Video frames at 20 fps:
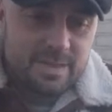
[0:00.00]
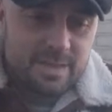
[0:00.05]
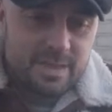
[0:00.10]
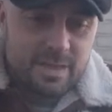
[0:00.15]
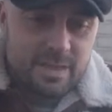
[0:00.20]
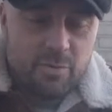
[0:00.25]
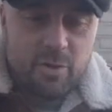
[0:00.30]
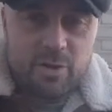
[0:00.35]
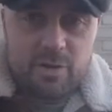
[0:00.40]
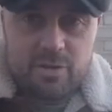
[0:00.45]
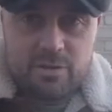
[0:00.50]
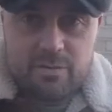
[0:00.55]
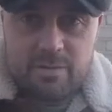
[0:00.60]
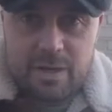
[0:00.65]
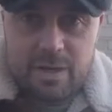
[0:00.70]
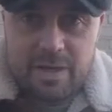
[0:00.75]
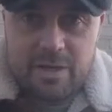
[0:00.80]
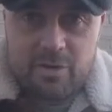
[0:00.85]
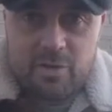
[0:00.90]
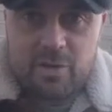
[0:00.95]
eh, bueno,
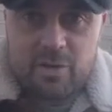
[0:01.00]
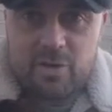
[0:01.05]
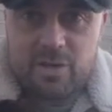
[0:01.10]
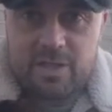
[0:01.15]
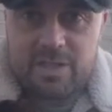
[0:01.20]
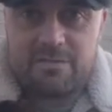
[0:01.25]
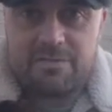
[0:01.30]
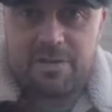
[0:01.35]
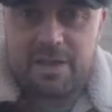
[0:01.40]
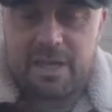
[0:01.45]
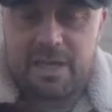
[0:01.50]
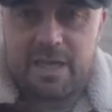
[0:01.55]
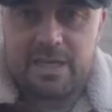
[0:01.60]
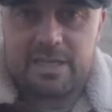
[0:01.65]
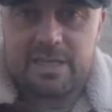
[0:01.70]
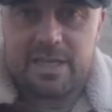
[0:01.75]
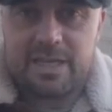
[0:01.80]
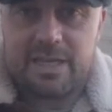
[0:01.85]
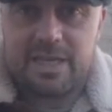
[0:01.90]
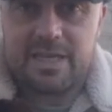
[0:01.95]
a ver, no digo que sean
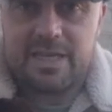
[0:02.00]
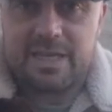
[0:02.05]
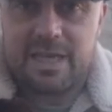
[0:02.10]
fáciles de,